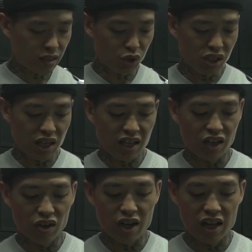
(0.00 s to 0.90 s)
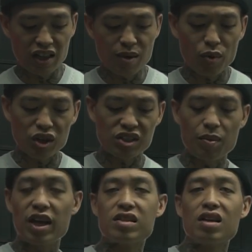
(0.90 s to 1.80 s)
cebollita le quiero dar el tiempo que se
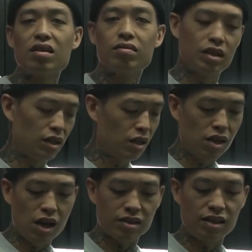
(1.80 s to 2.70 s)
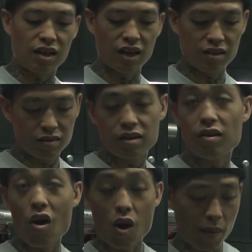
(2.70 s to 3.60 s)
merece, así que
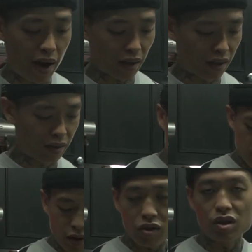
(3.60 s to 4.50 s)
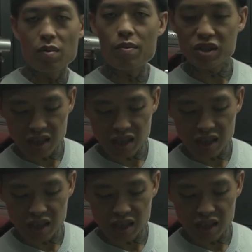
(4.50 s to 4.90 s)
lo hago aparte. Con el mismo